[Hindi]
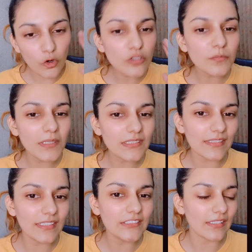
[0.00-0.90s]
गुर्बत
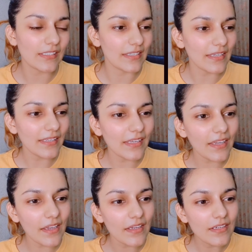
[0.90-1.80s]
इतनी चल गई है
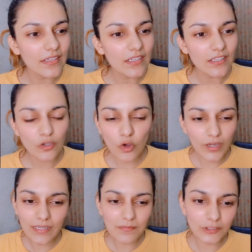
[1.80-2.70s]
कि
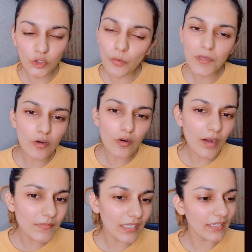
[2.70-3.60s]
लोग कह रहे हैं बस जो भी हो
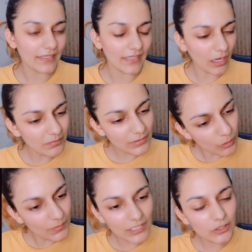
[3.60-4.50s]
हम कर लेंगे हम
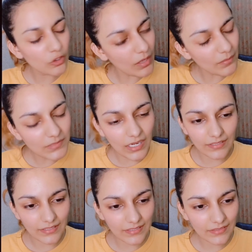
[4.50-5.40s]
तुम लिख दो हम गा
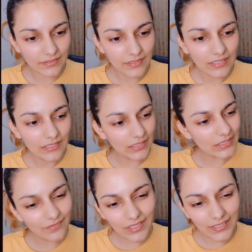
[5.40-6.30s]
लेंगे
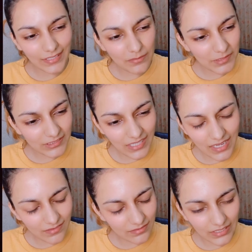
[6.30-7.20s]
लिखने वाला कह रहा है बस
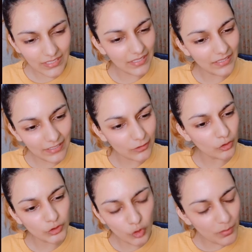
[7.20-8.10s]
यार ठीक है लिख
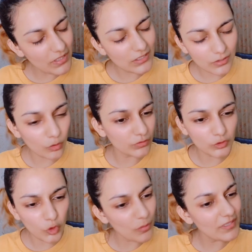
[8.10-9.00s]
दो जो भी सो
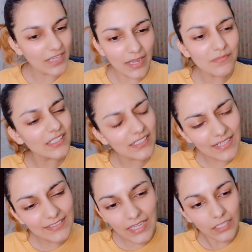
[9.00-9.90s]
जो भी राइम कर
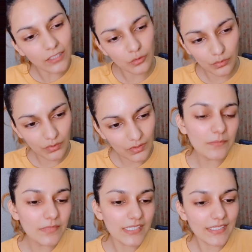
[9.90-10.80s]
रहा है डाल दो
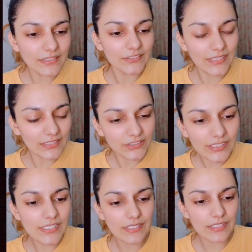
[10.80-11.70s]
लिरिक्स
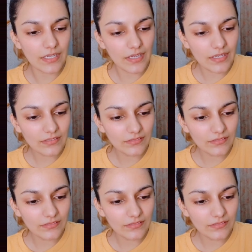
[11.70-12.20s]
एक्चुअली से